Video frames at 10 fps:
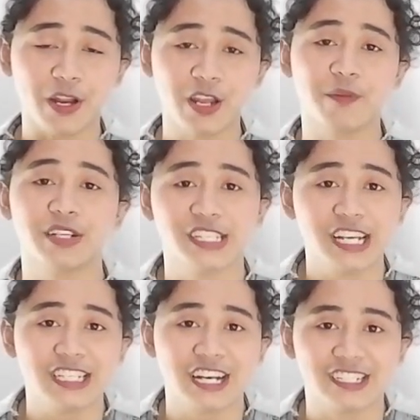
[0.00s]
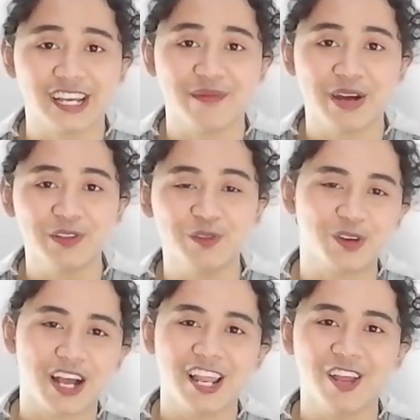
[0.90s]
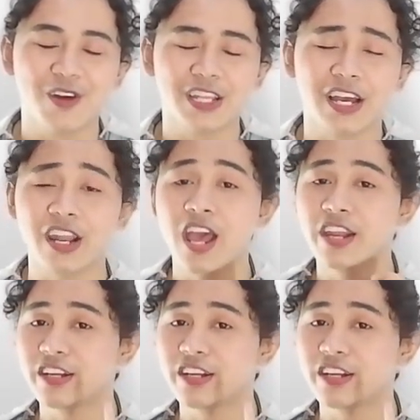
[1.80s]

yang pastinya sangat saya banget untuk kalian lewatkan.